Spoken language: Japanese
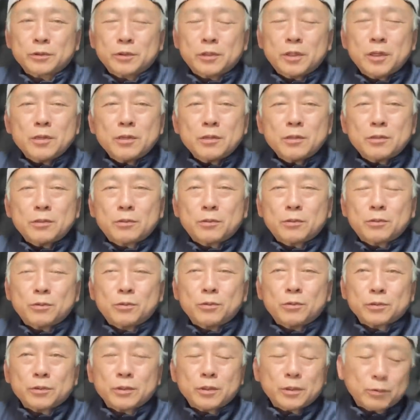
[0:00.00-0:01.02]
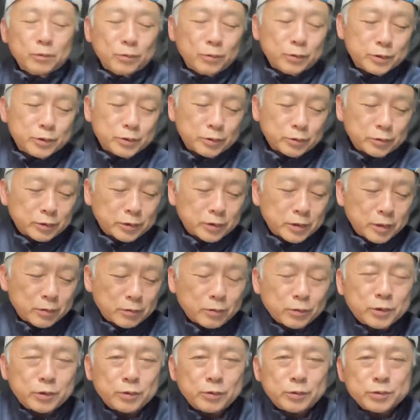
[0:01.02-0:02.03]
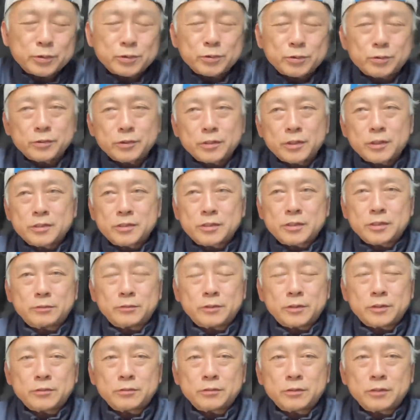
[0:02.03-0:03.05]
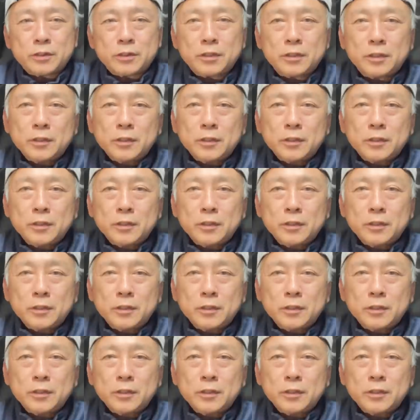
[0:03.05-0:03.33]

結構ね、オークションで結構競争になっちゃうんですよね。